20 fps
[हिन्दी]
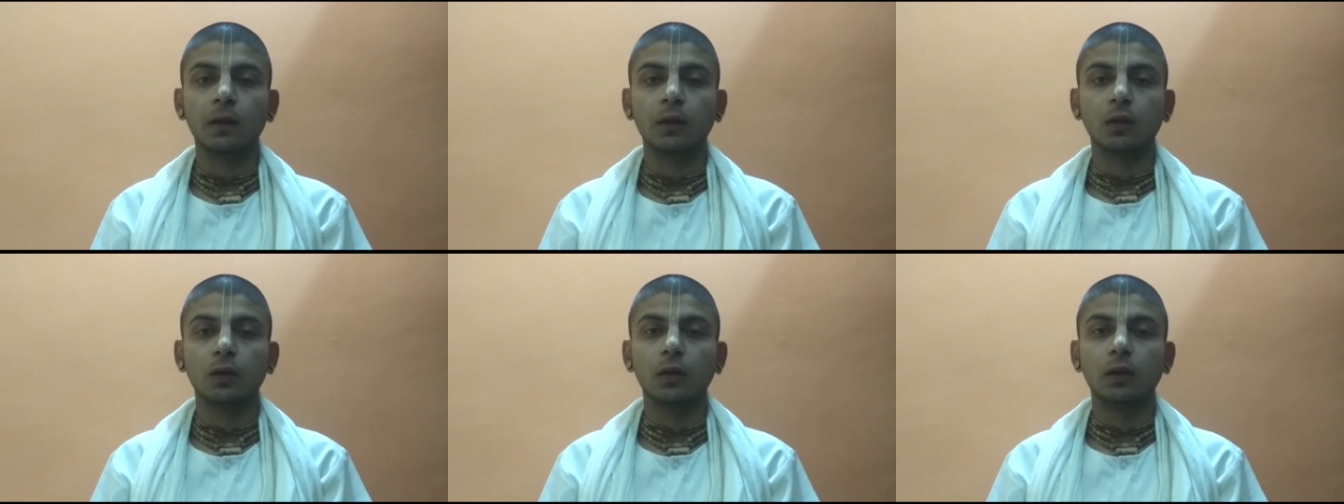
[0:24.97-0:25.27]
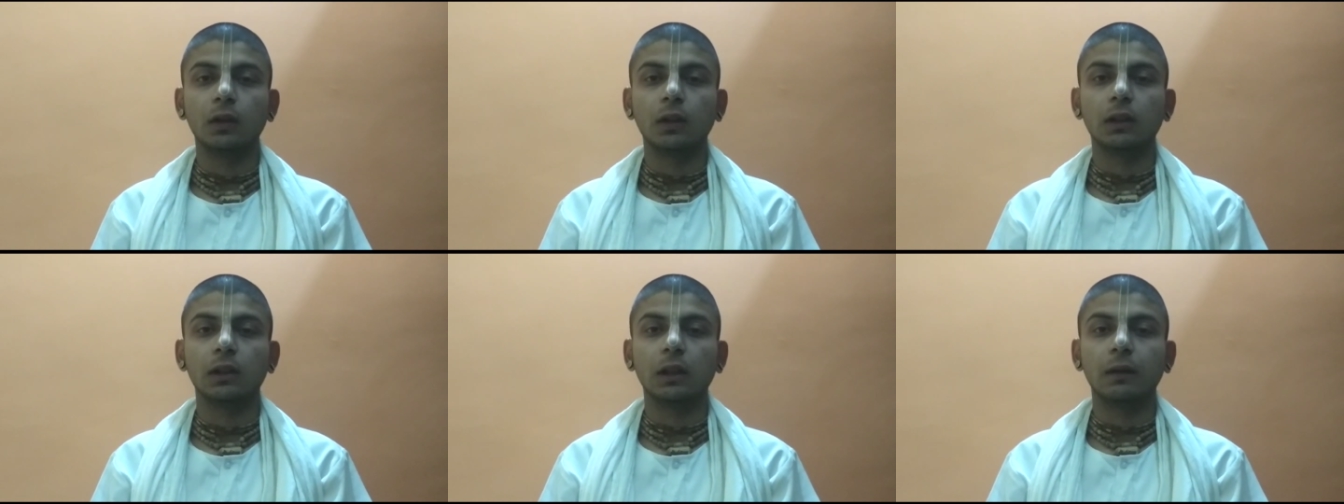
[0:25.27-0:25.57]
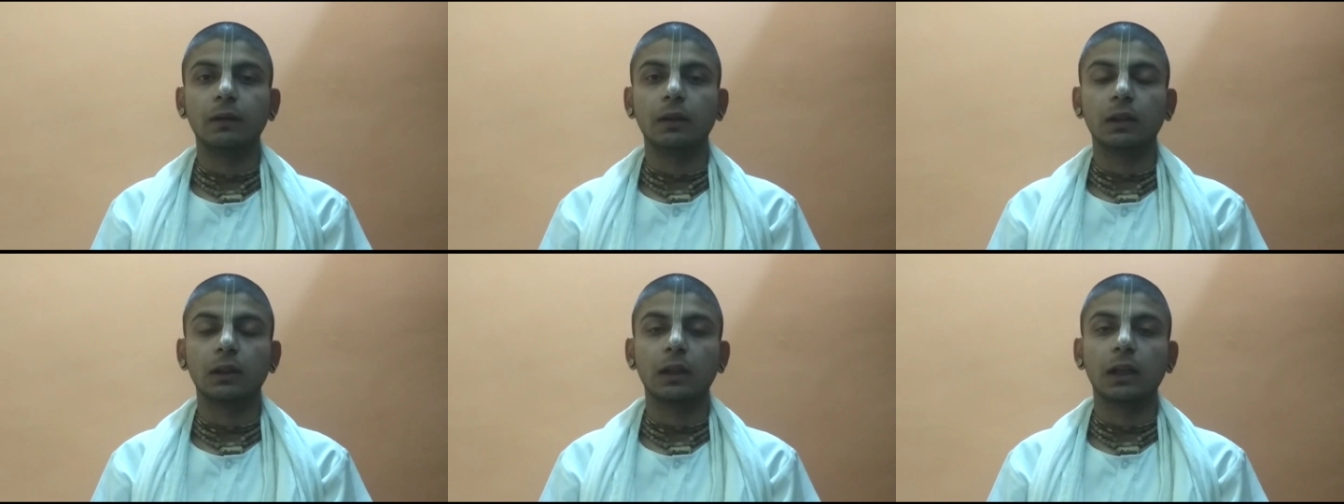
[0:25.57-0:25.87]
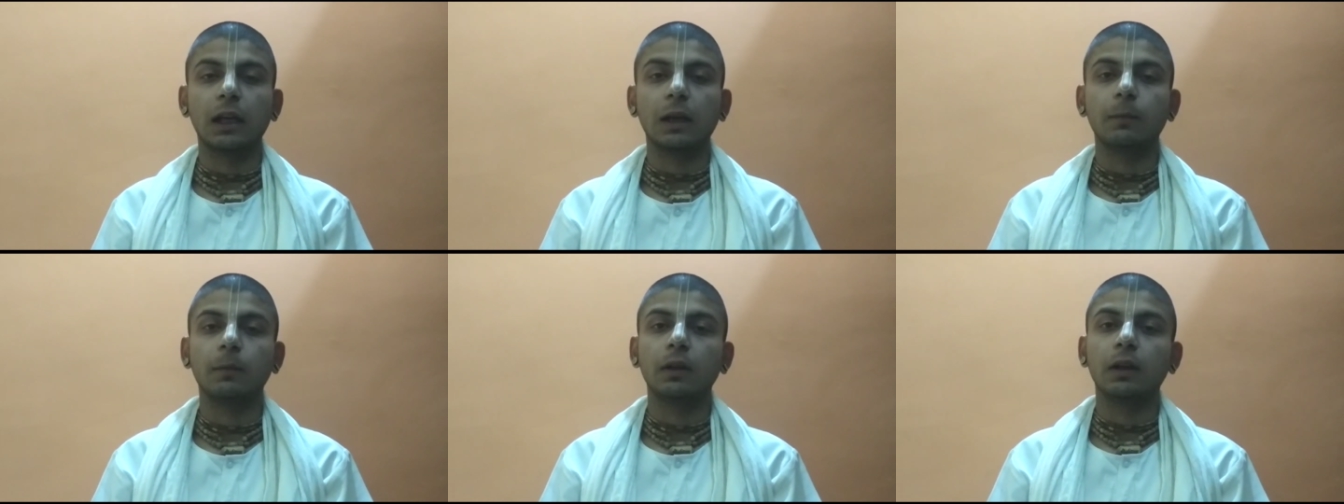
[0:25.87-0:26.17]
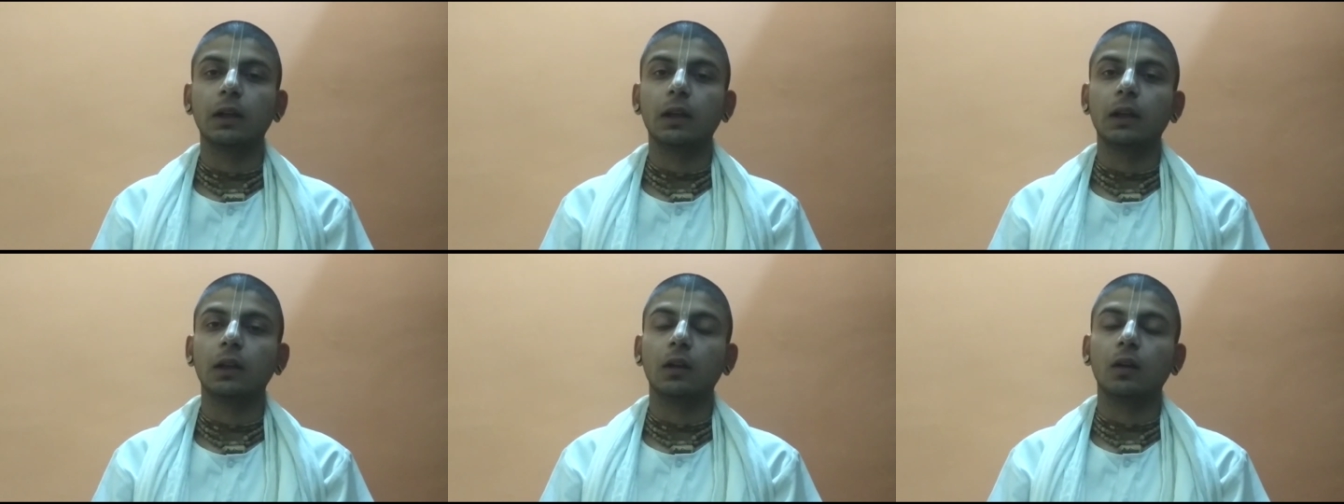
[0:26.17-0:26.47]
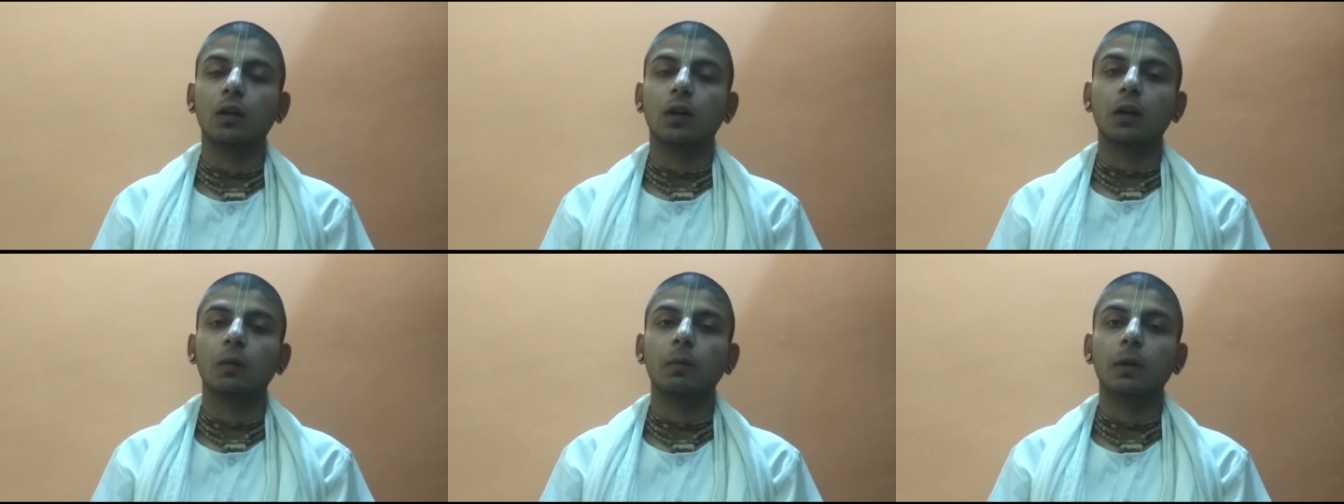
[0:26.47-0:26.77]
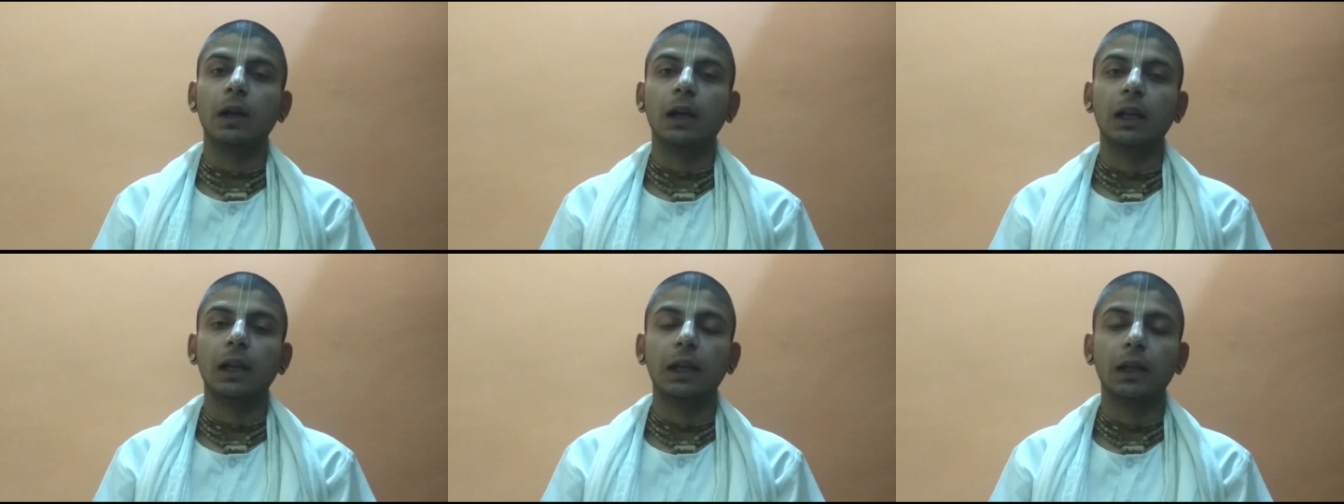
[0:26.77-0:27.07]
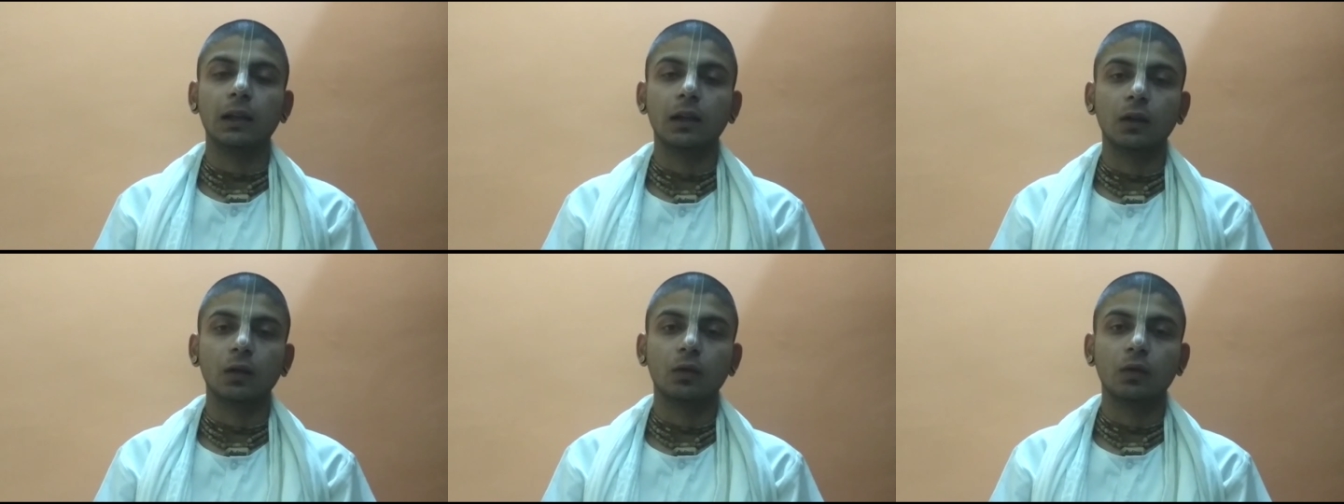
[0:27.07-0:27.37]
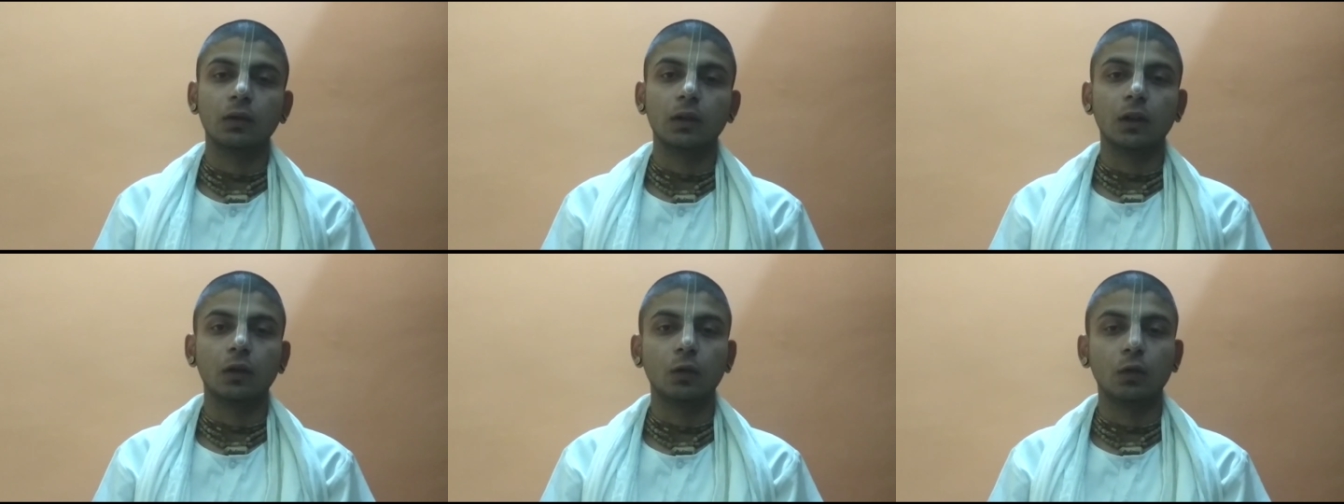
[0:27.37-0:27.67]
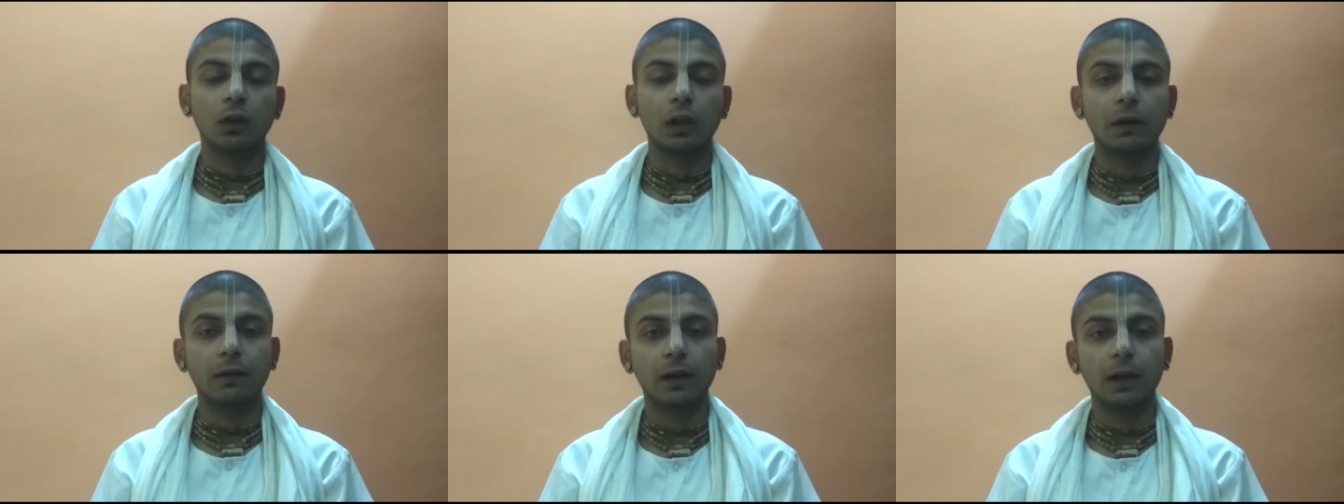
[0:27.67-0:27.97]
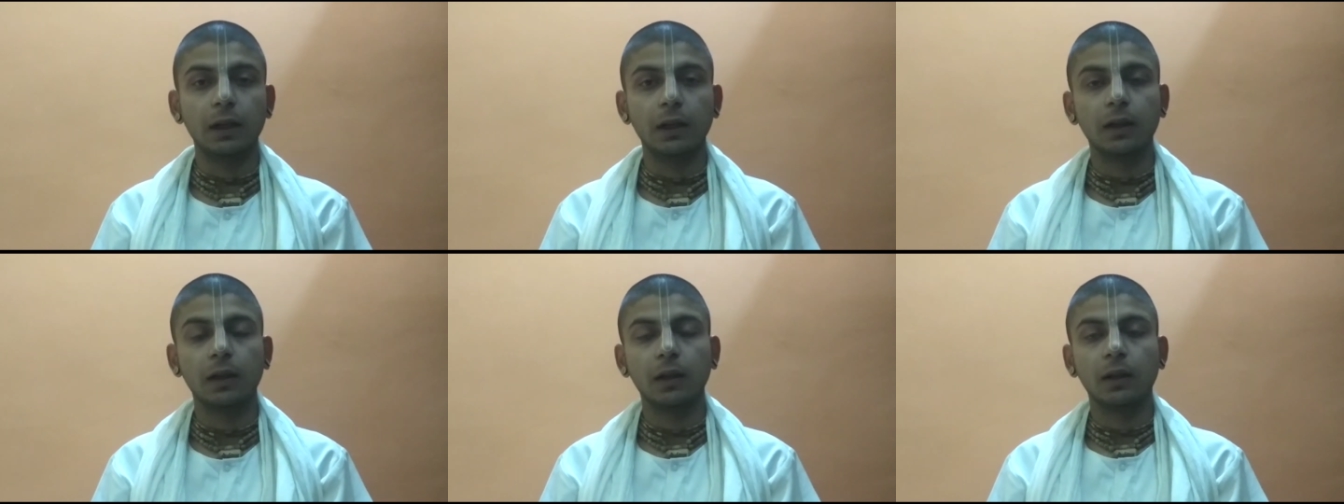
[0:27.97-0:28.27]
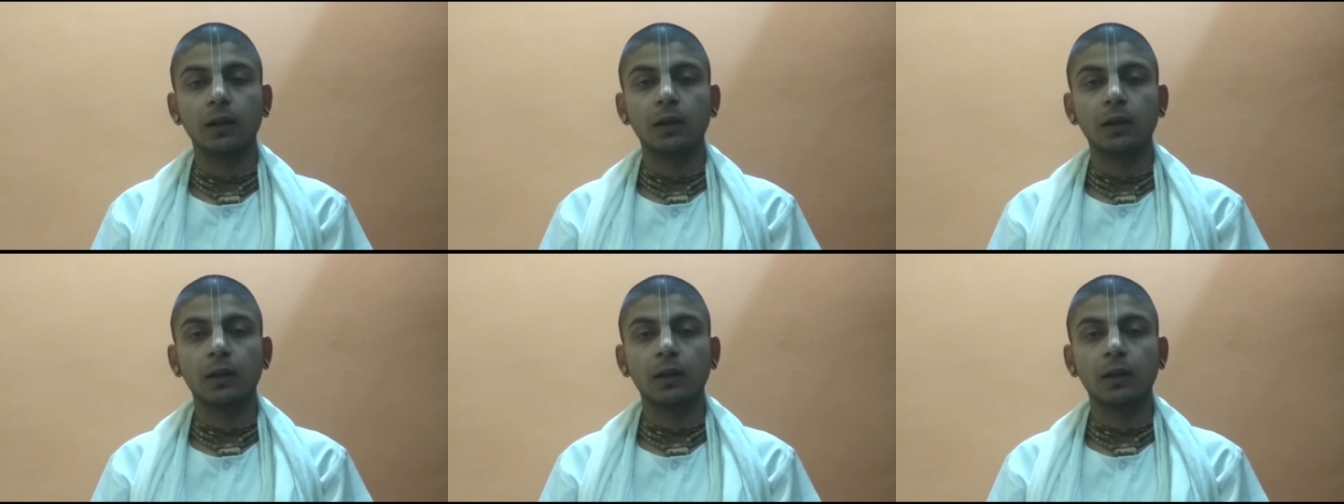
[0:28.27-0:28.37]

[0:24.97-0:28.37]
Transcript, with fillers: तो इसे सब्सक्राइब करें और बेल आइकन को जरूर दबाएं